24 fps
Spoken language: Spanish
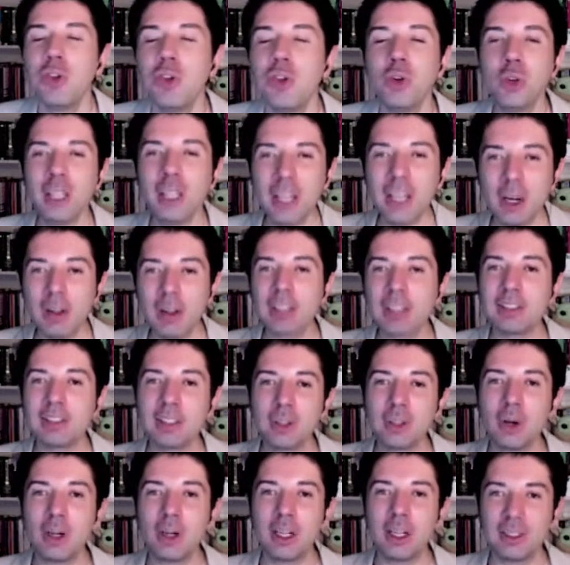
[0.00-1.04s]
No quiero
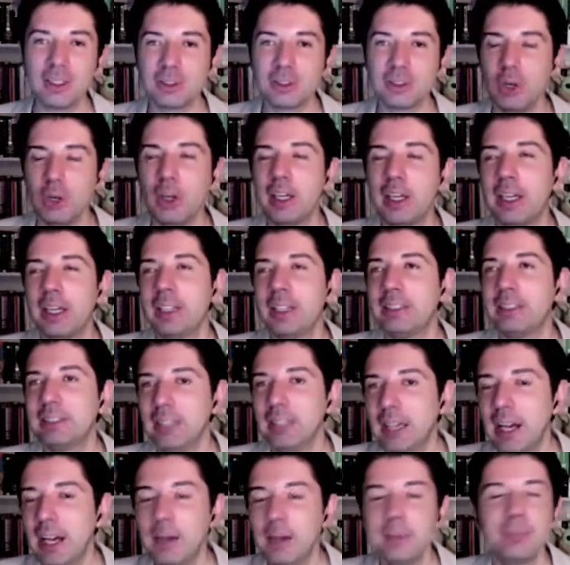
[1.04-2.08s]
decir con esto que
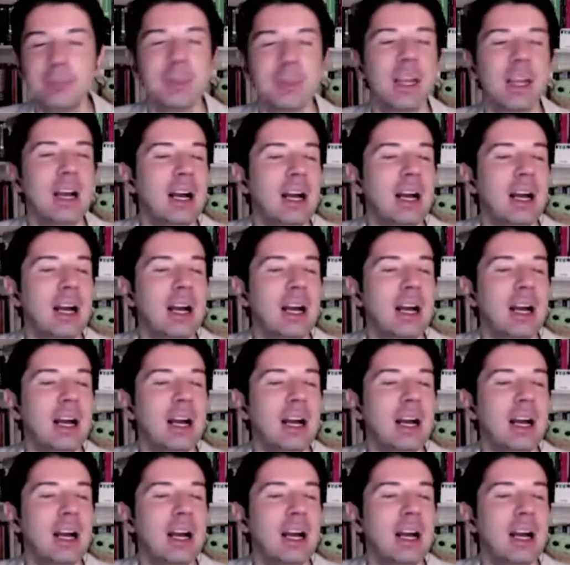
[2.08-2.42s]
sea